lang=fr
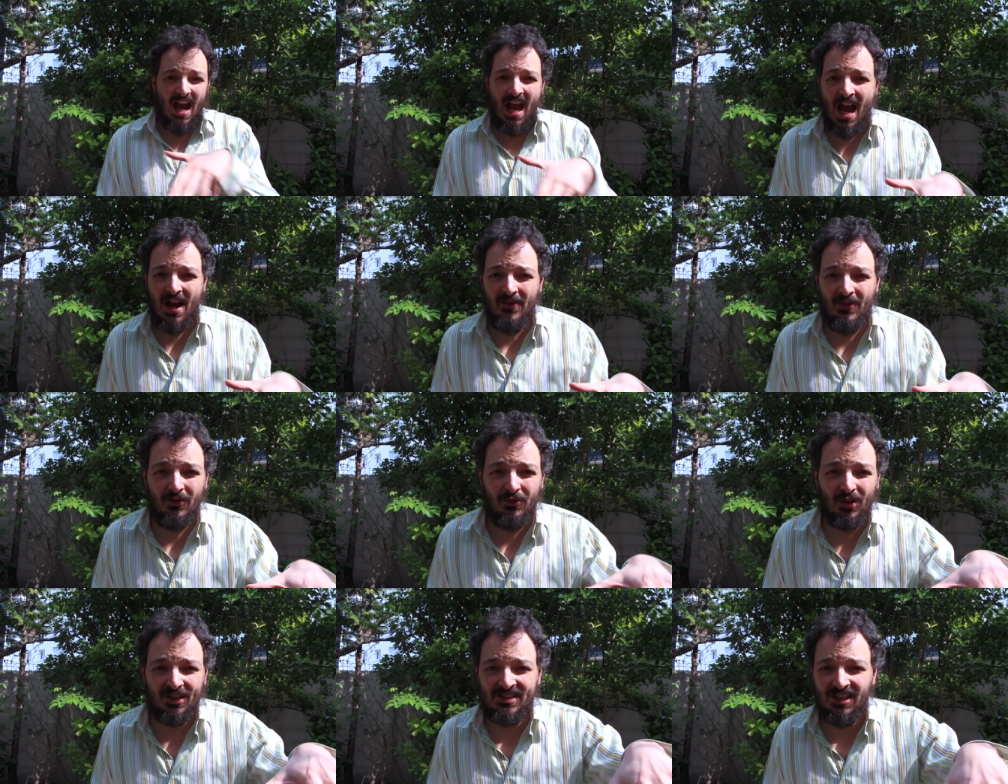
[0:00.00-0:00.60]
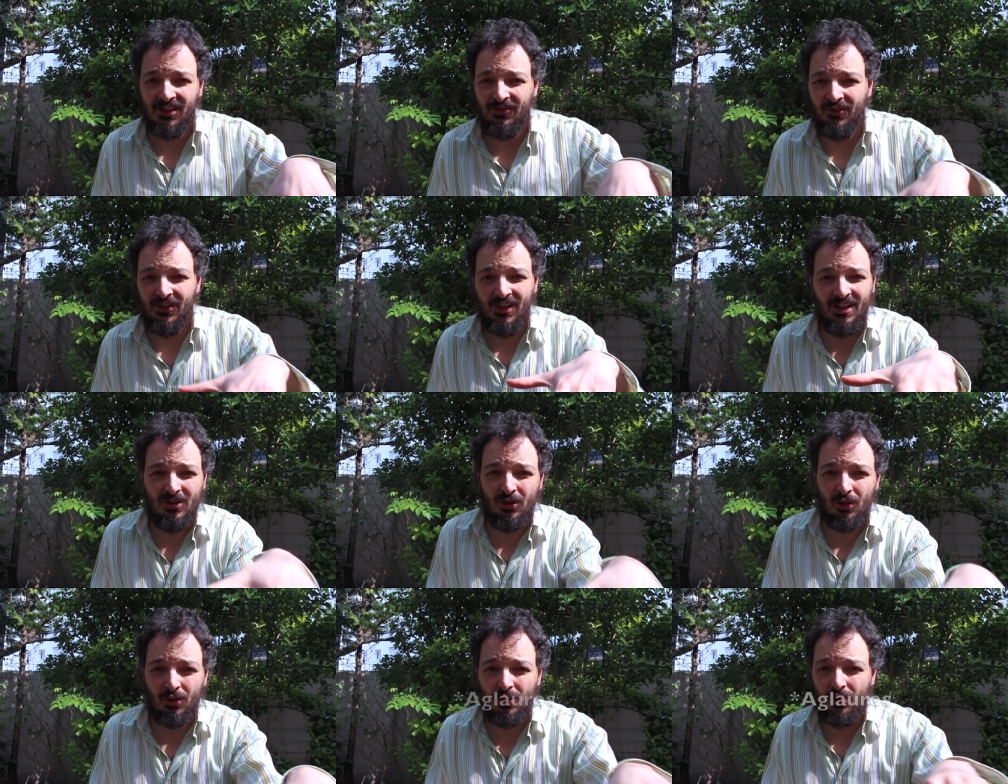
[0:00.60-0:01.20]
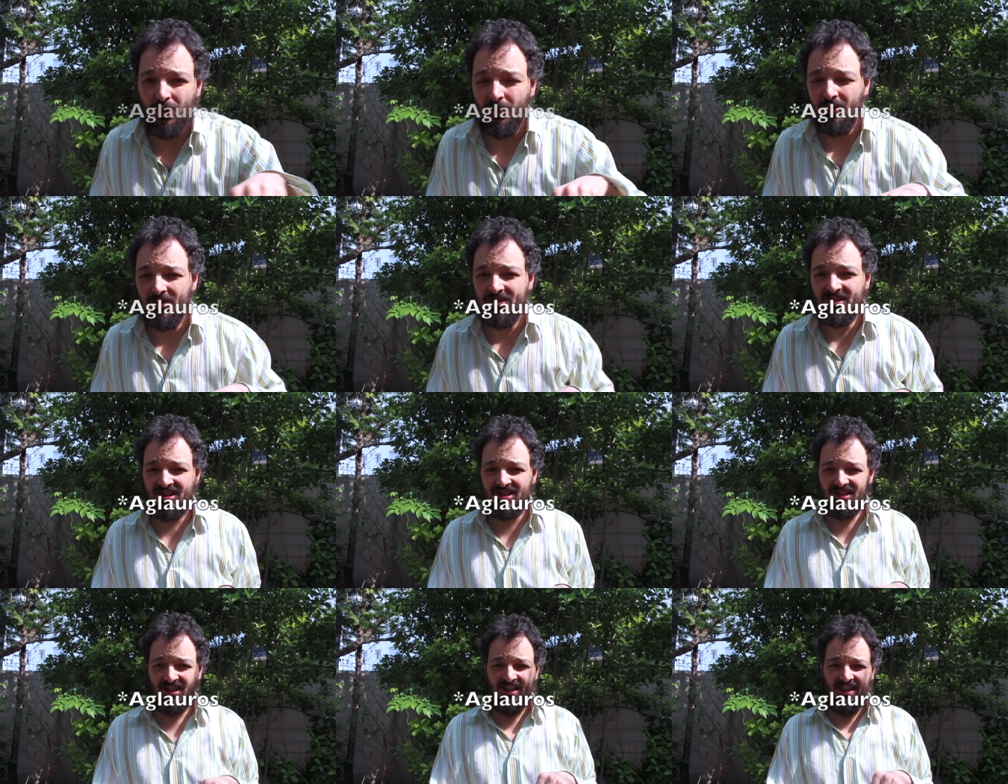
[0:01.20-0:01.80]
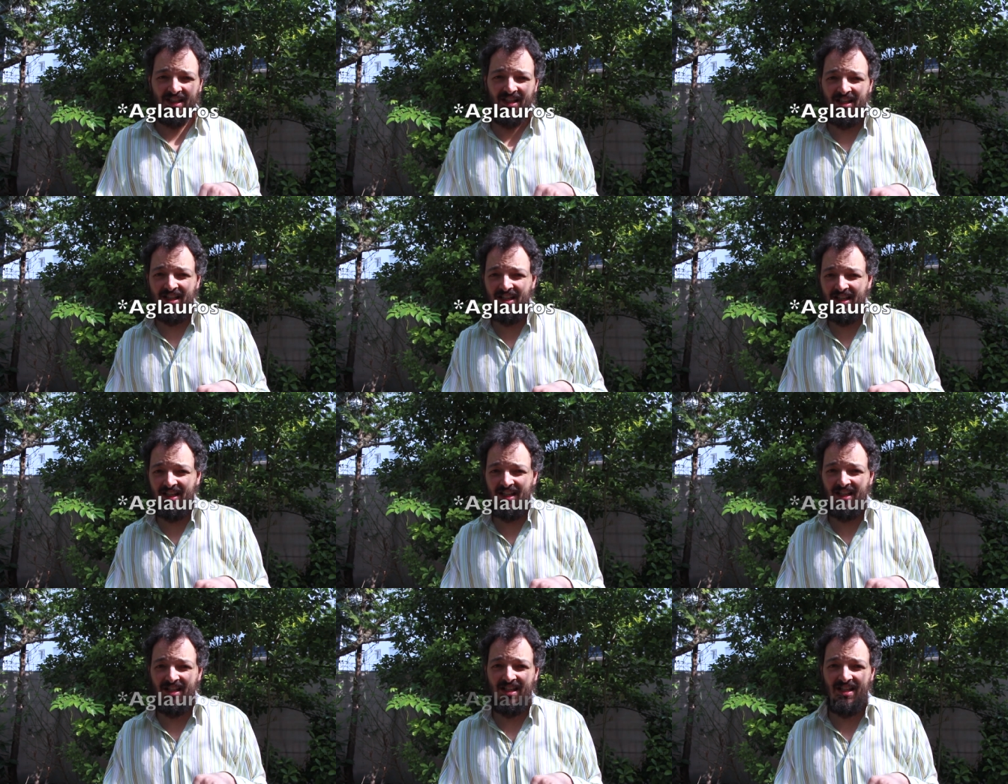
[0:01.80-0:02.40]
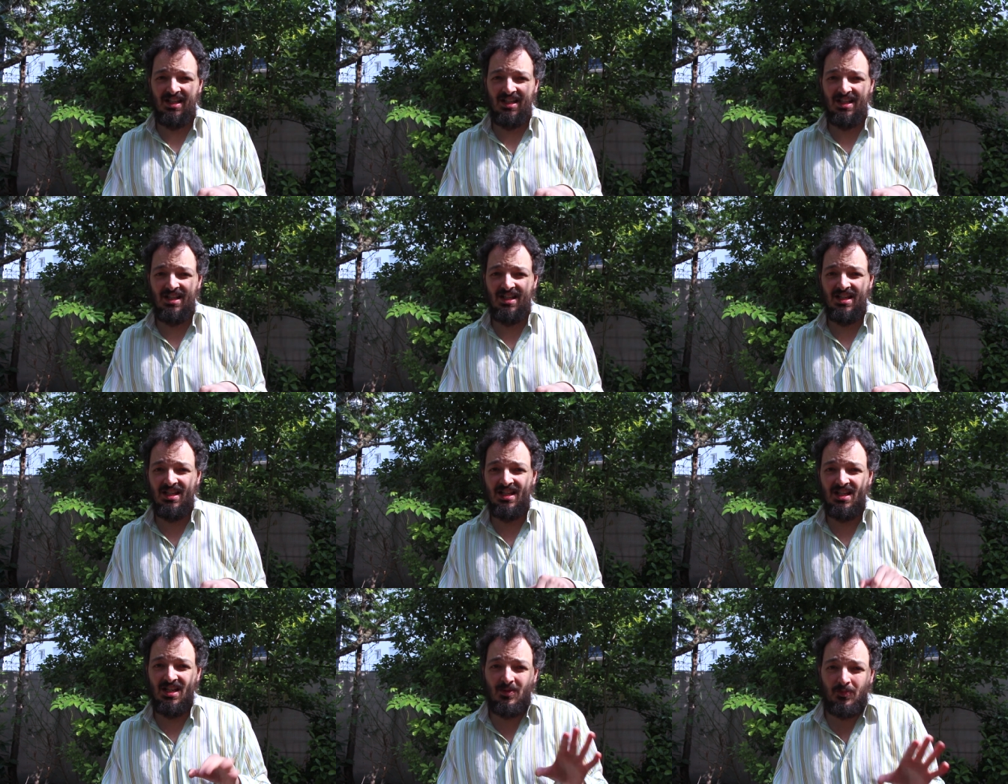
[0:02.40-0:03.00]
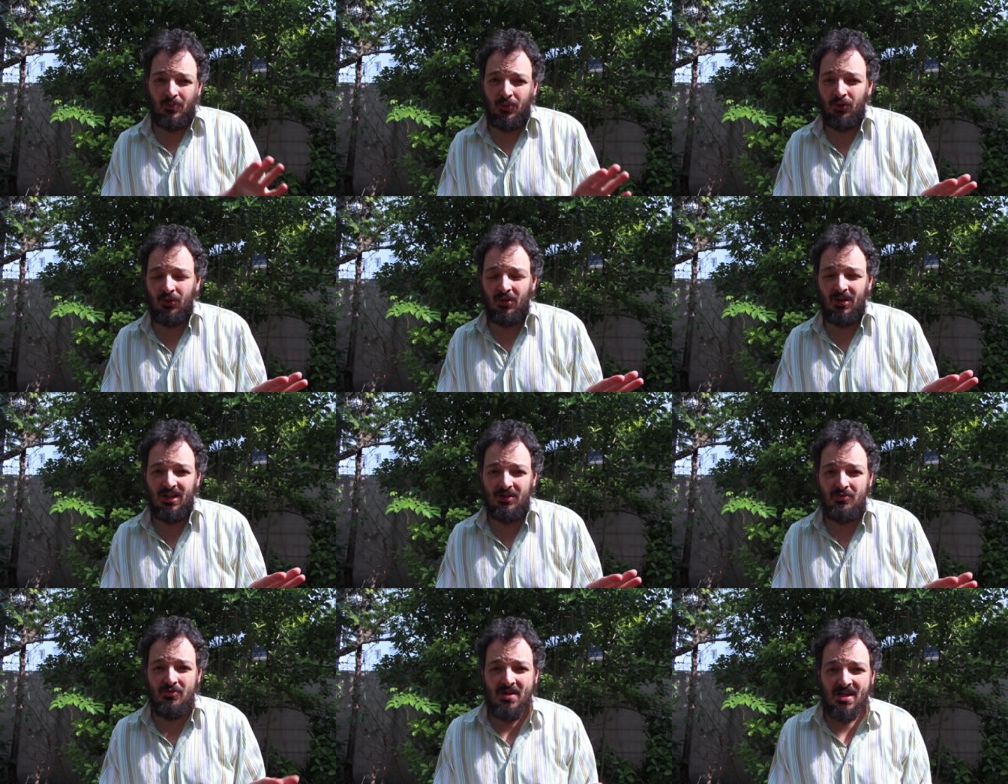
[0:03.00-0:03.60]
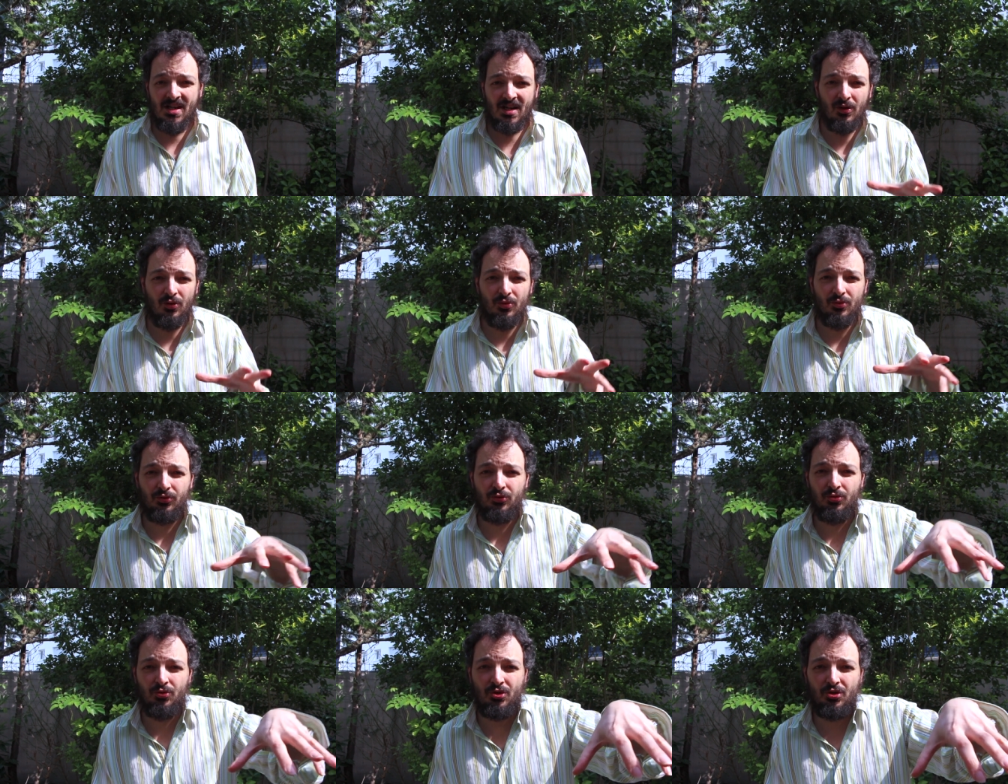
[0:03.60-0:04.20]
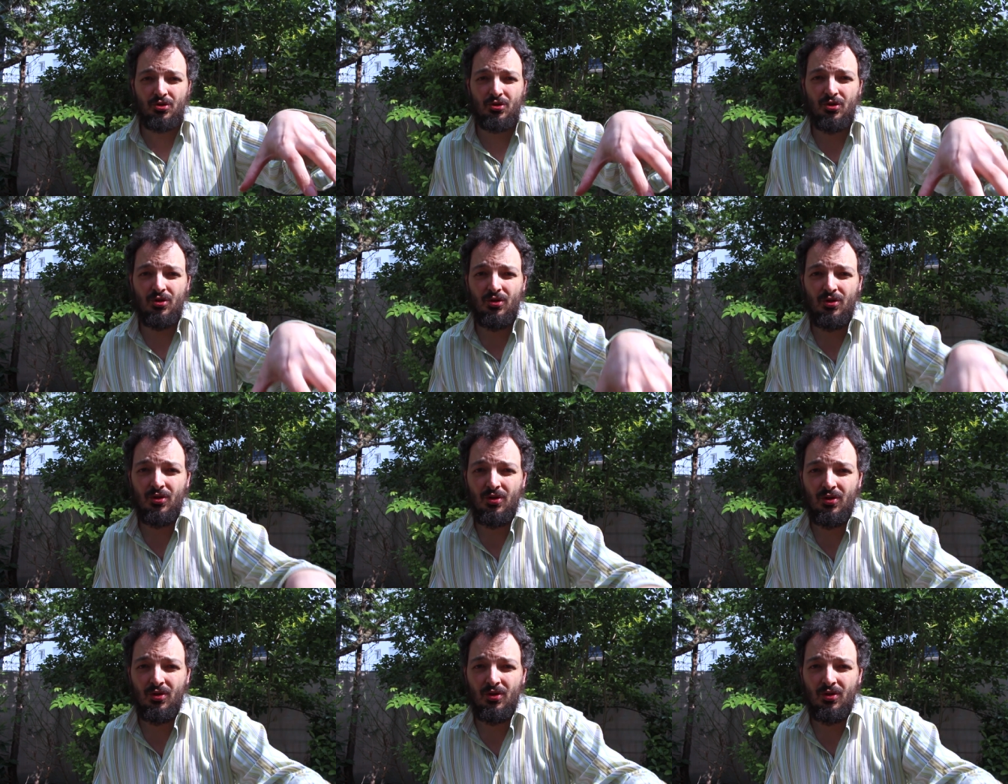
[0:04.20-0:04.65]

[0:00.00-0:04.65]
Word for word: Elle va voir cette fille, Glocoros, et pendant la nuit, elle le touche,